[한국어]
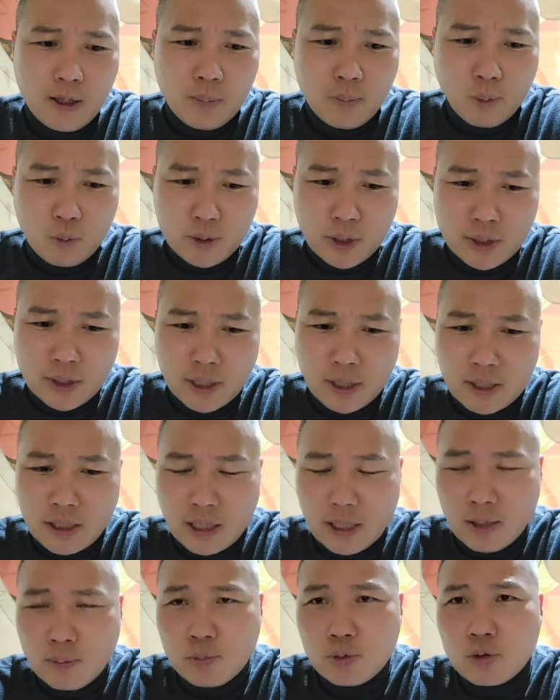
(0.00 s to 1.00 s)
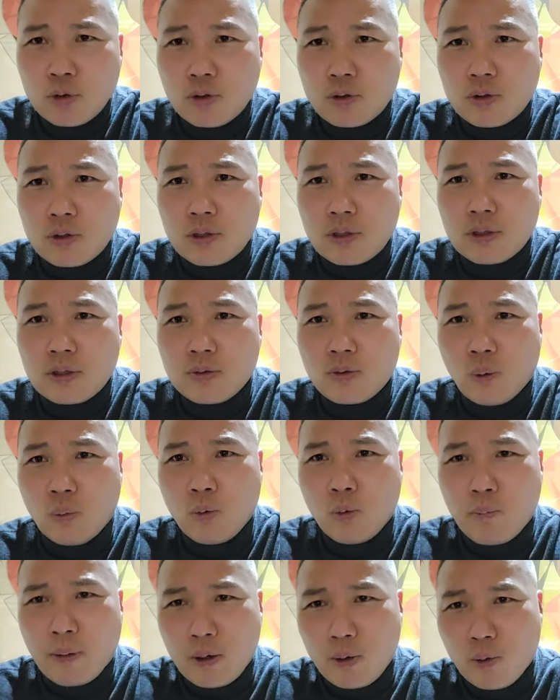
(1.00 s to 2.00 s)
봉사자가 개가 무서워서
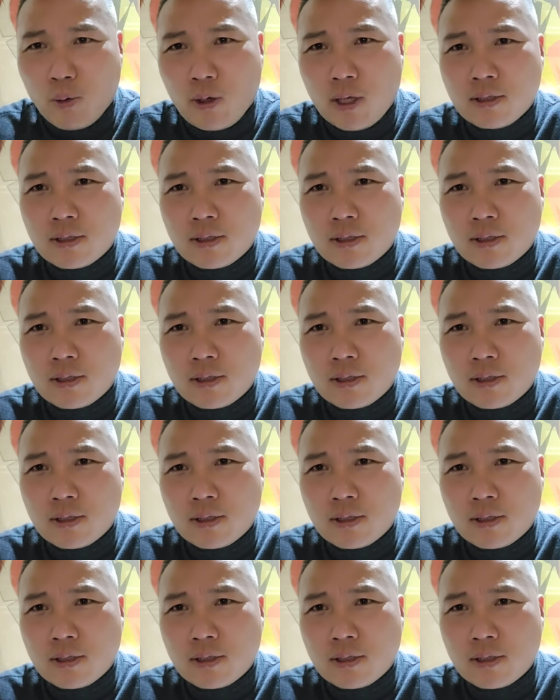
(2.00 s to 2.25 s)
동물판에 오래